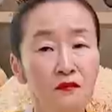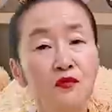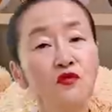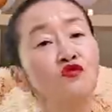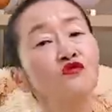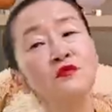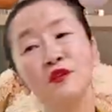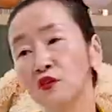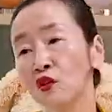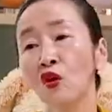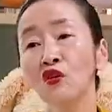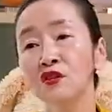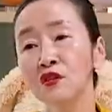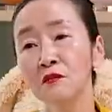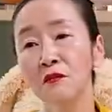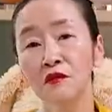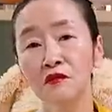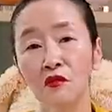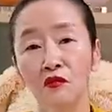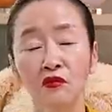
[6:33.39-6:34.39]
미움이
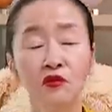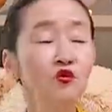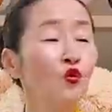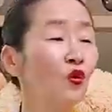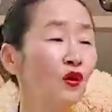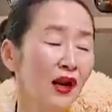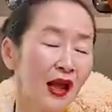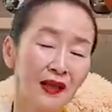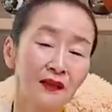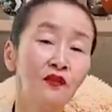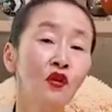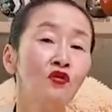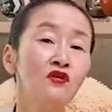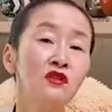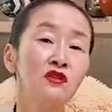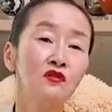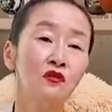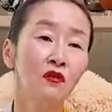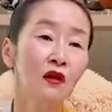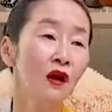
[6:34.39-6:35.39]
터지면서 그동안 안
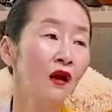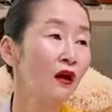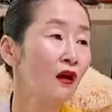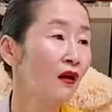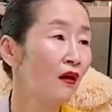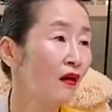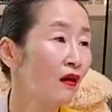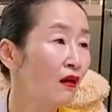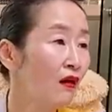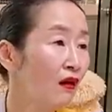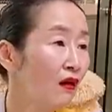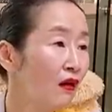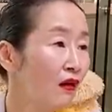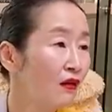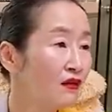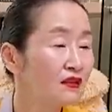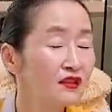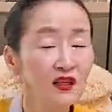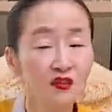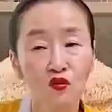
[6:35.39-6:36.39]
터진 거야.
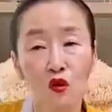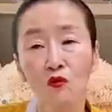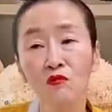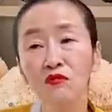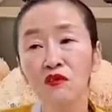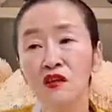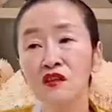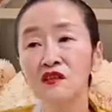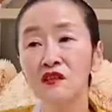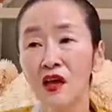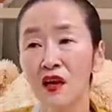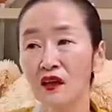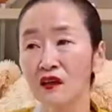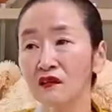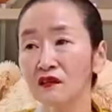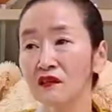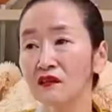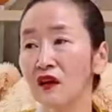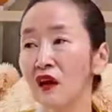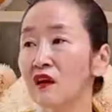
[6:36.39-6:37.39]
이제 너무 큰 사랑이
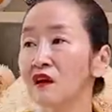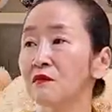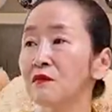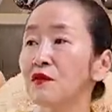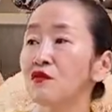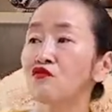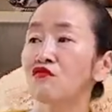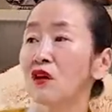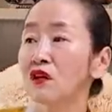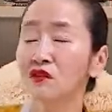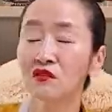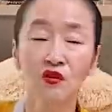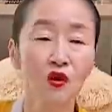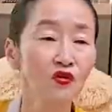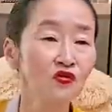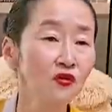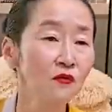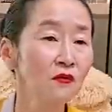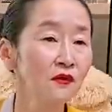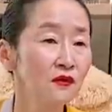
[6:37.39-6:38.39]
뜨니까 그 미움까지
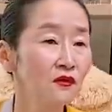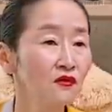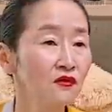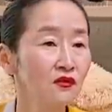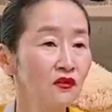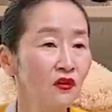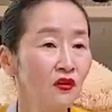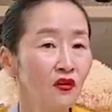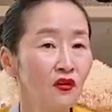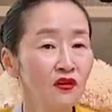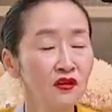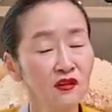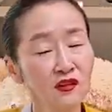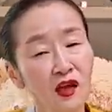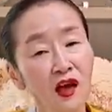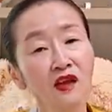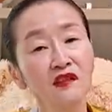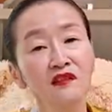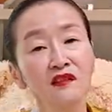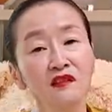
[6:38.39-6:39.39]
터져버린 거죠.
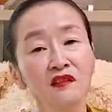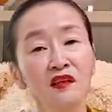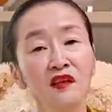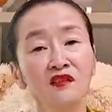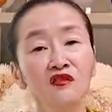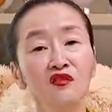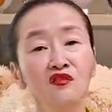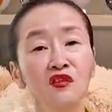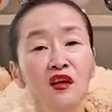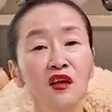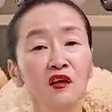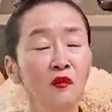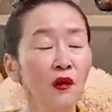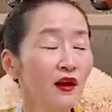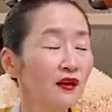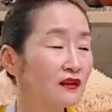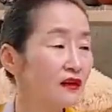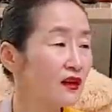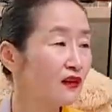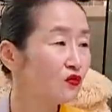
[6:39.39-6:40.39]
이상한 짓을 해서 제
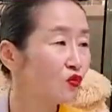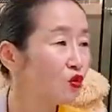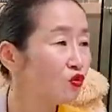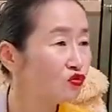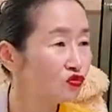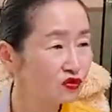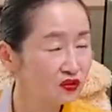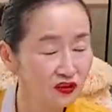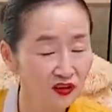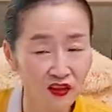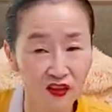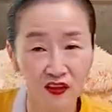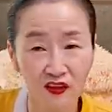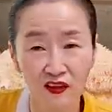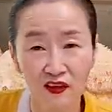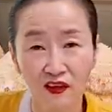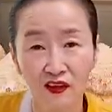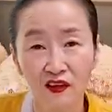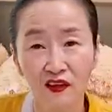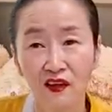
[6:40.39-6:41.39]
화를
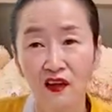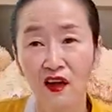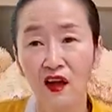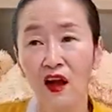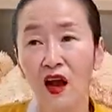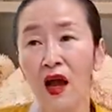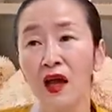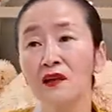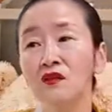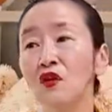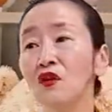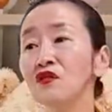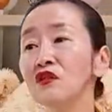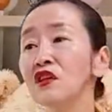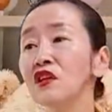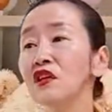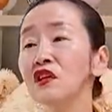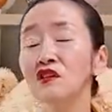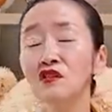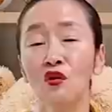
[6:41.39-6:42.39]
돋구더니
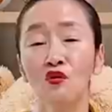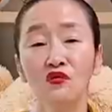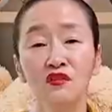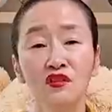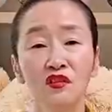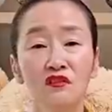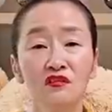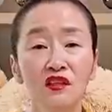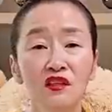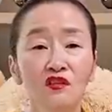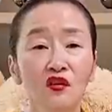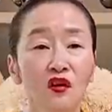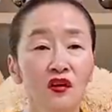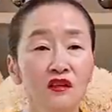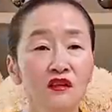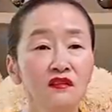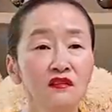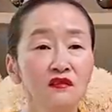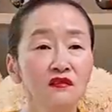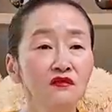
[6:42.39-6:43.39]
갔더니 서울지역 리더
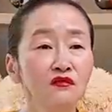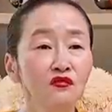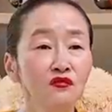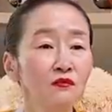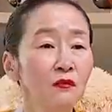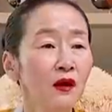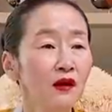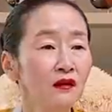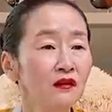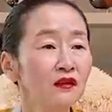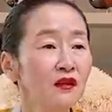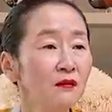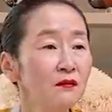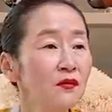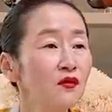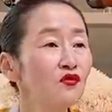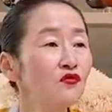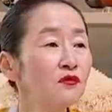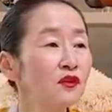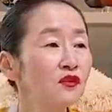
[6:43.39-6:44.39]
아기들도 막 그게
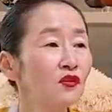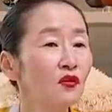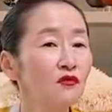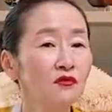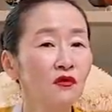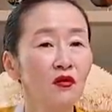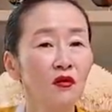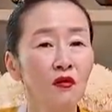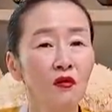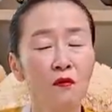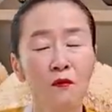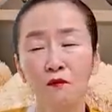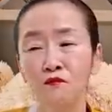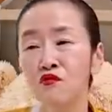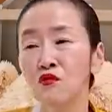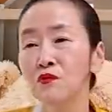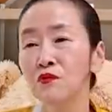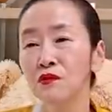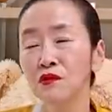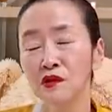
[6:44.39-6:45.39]
미움이 떠서
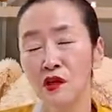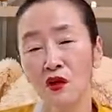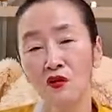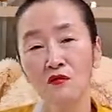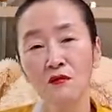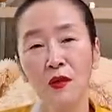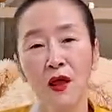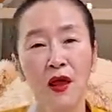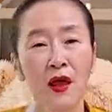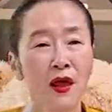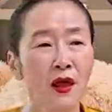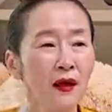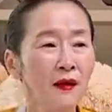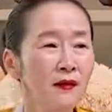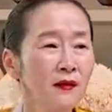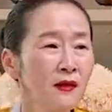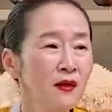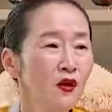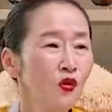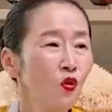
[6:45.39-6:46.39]
부부싸움에
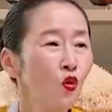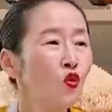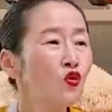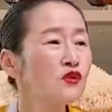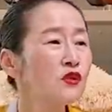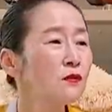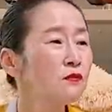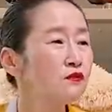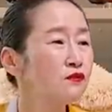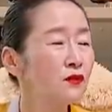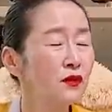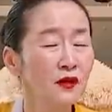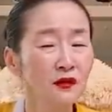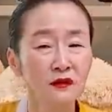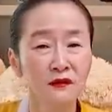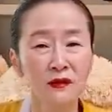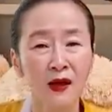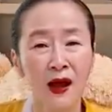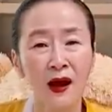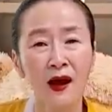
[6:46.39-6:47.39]
고집
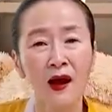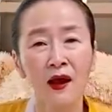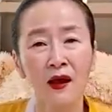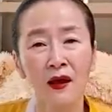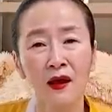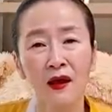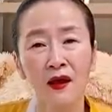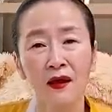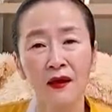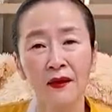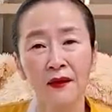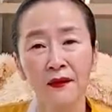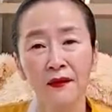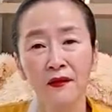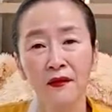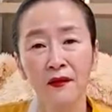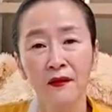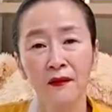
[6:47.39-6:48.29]
부리는 아가에